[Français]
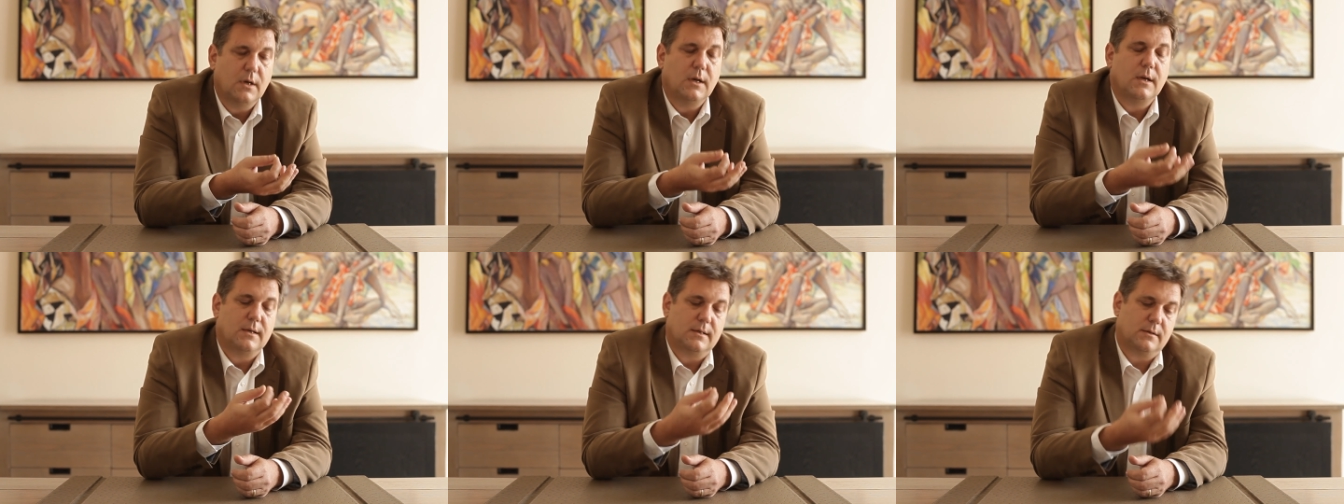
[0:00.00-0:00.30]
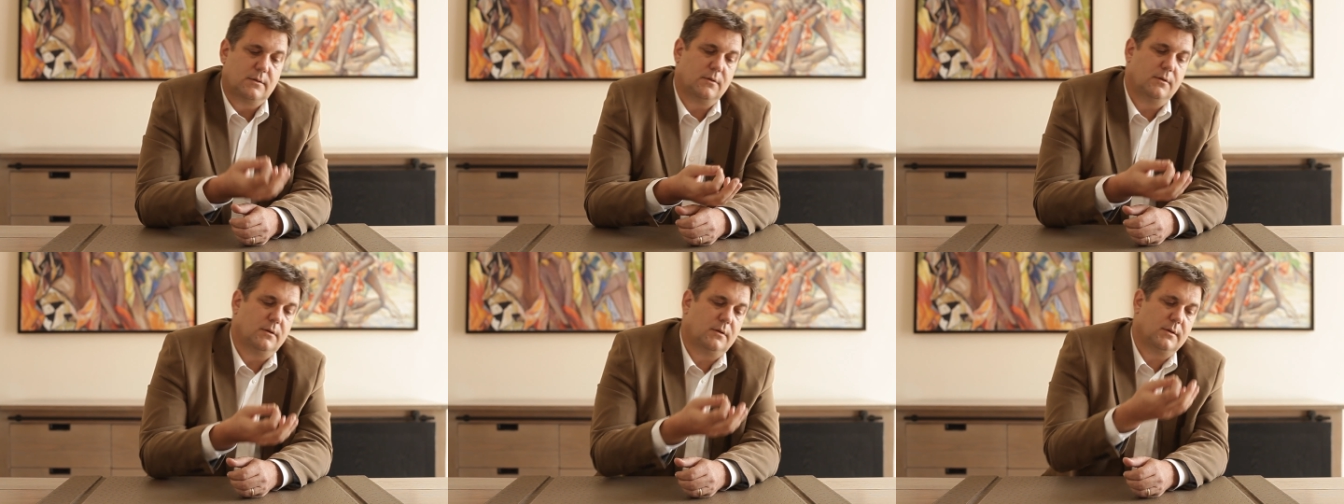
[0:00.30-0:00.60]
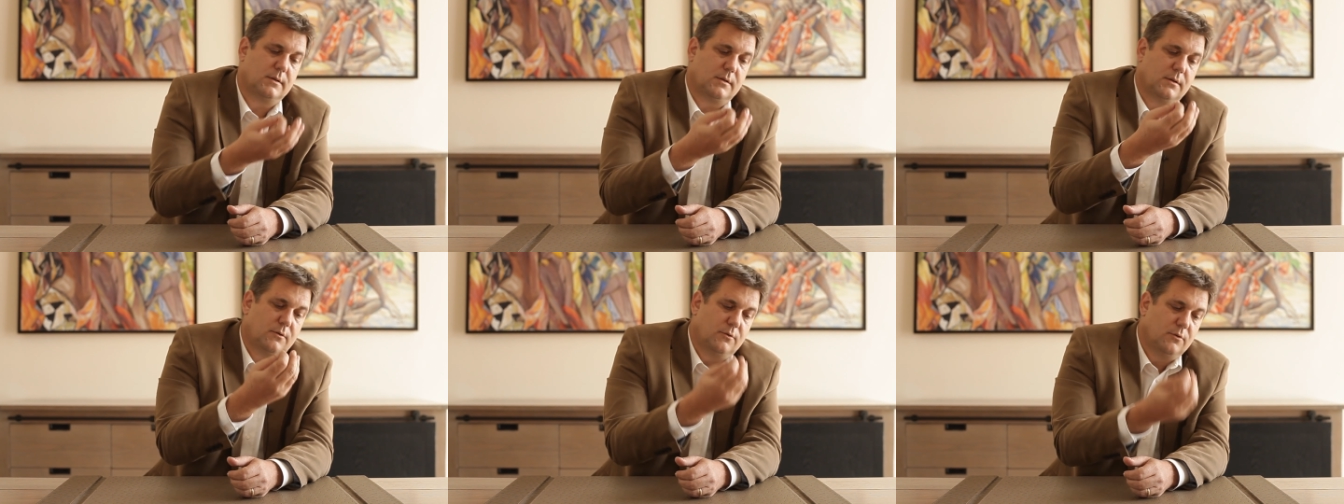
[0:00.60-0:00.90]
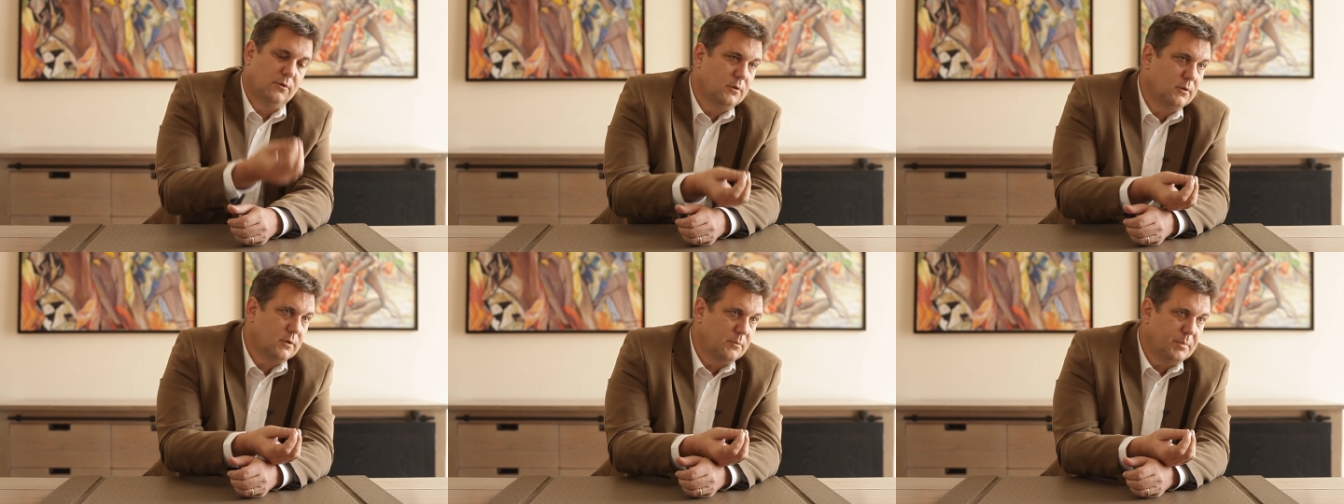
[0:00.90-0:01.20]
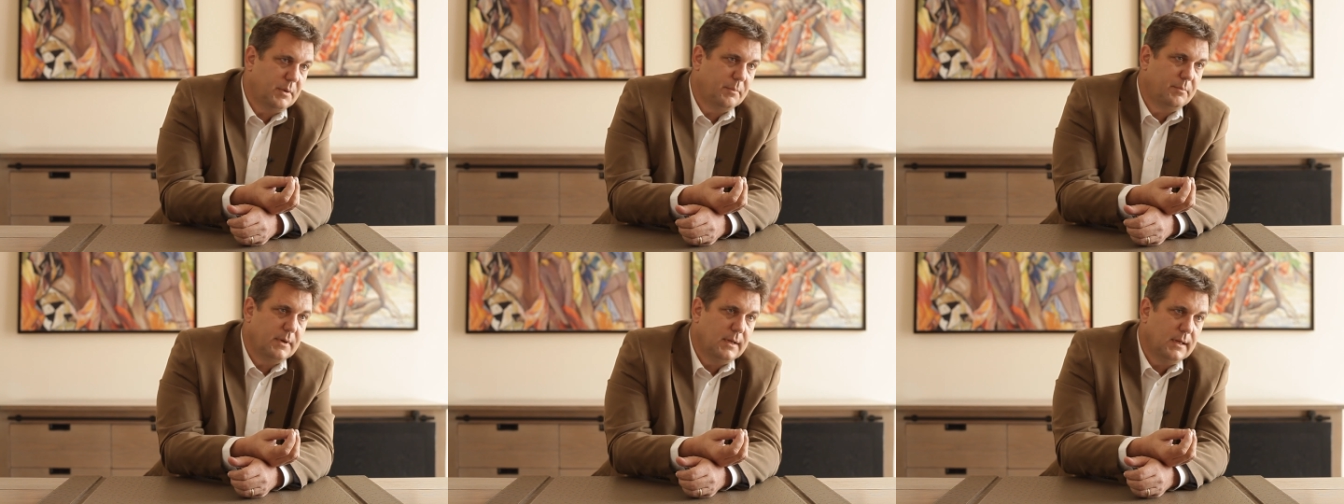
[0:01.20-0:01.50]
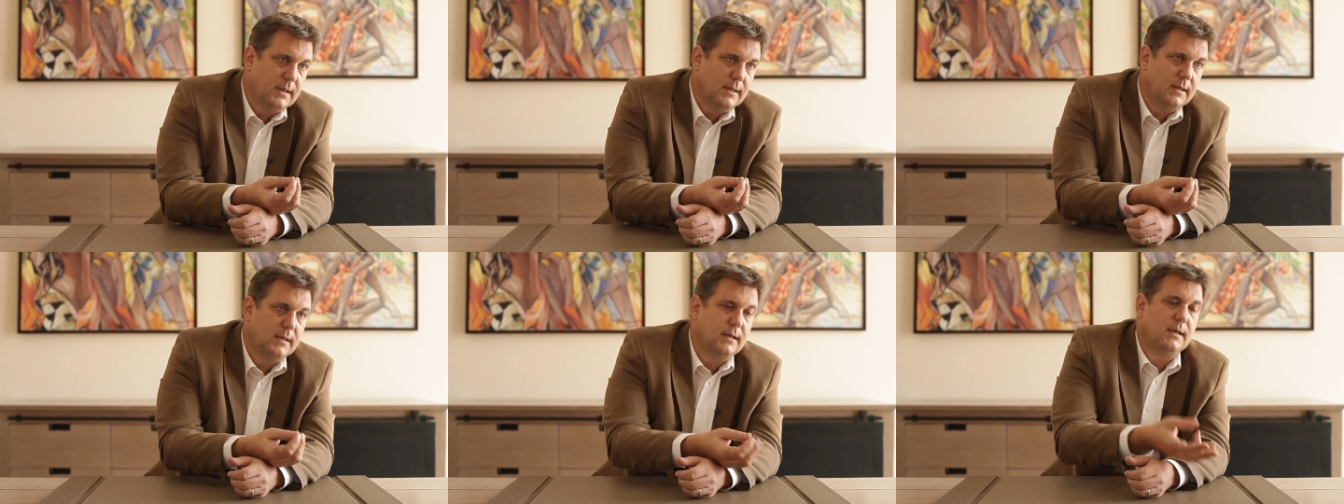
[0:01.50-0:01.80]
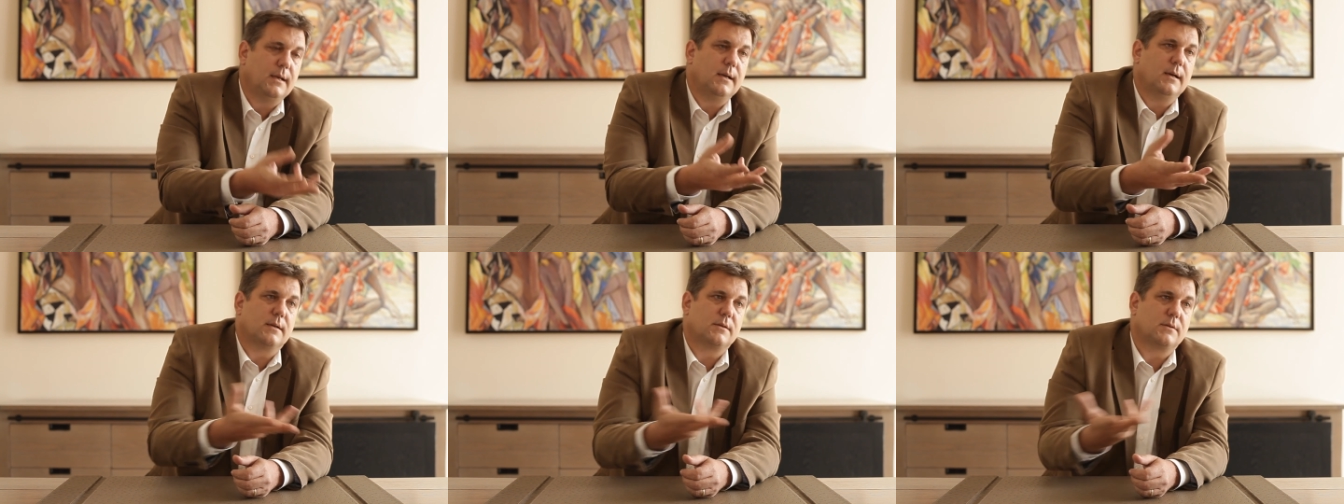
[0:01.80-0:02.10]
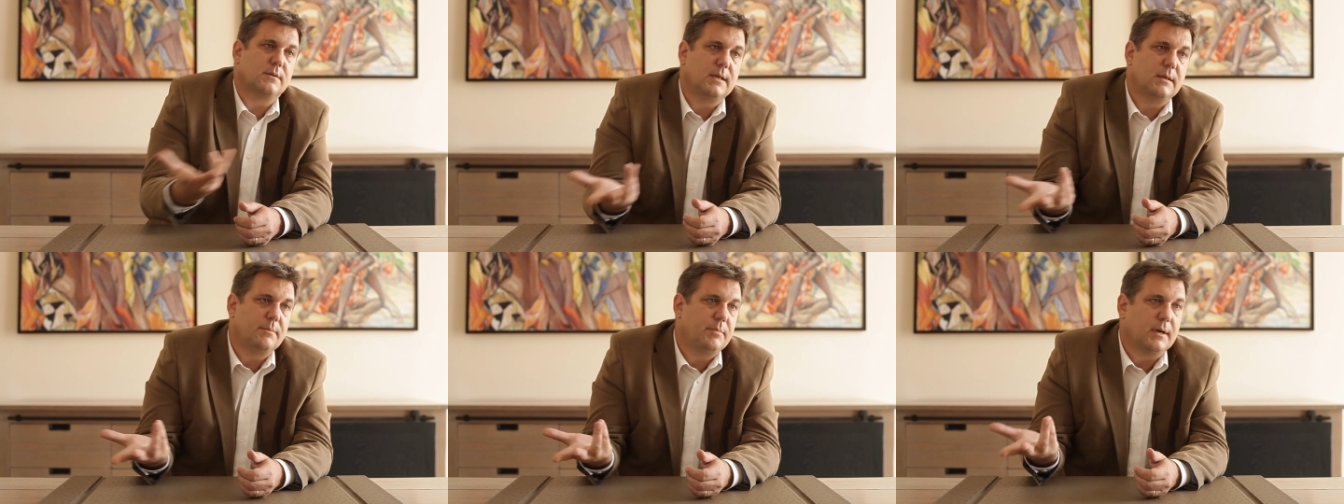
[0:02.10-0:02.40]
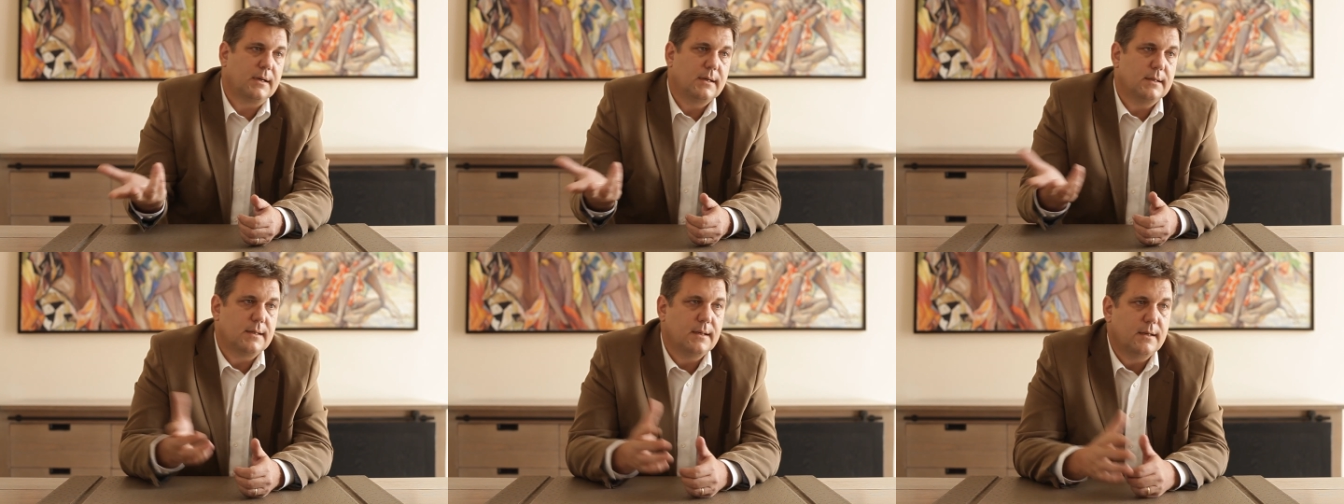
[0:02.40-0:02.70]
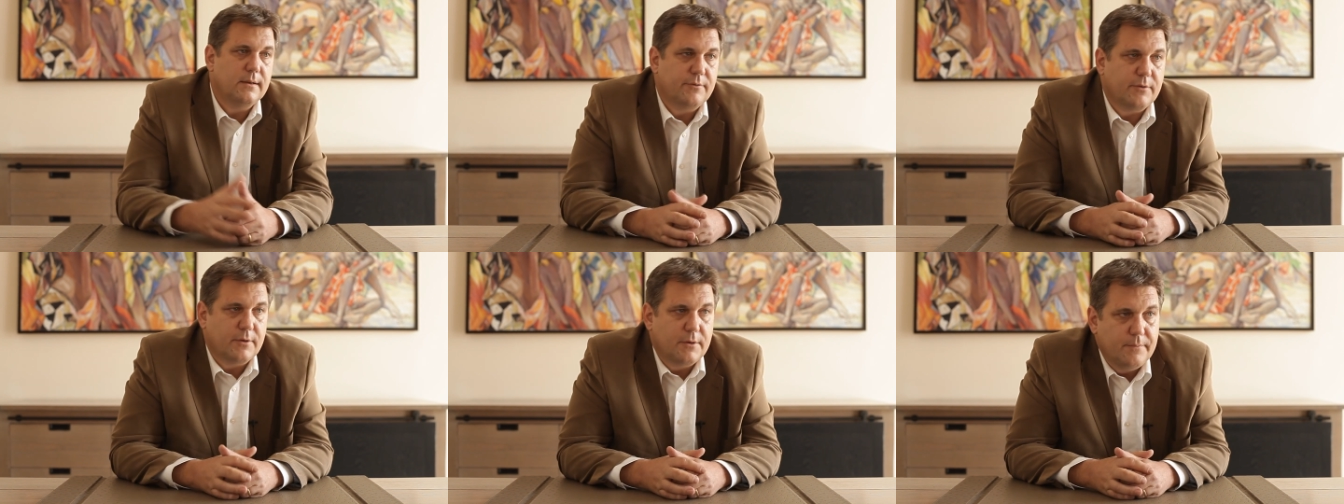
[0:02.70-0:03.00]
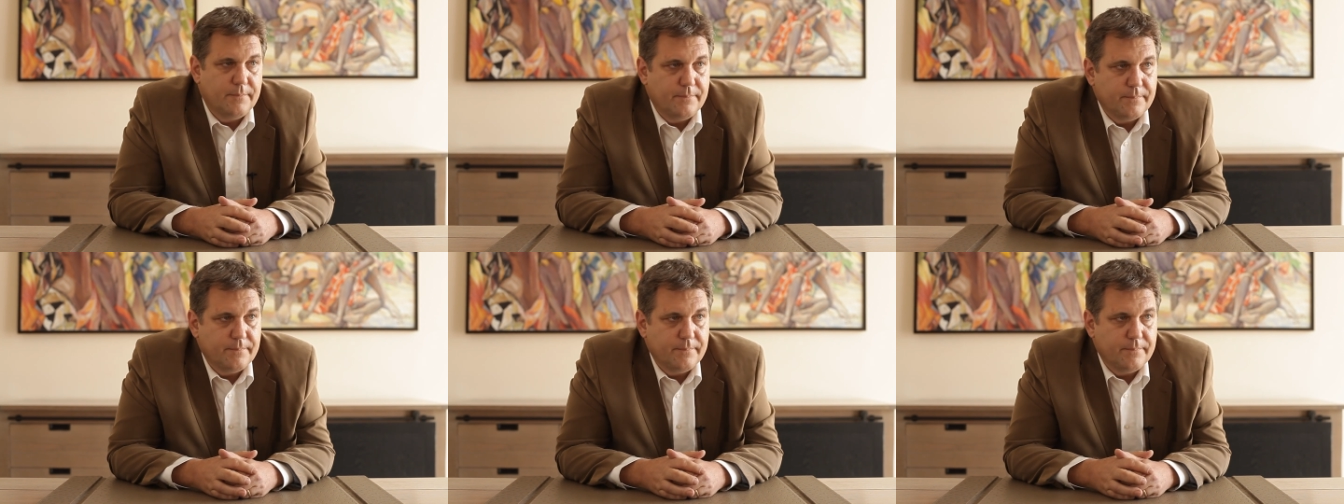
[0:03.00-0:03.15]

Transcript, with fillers: seul que ce compte PPL est actionné par le téléphone.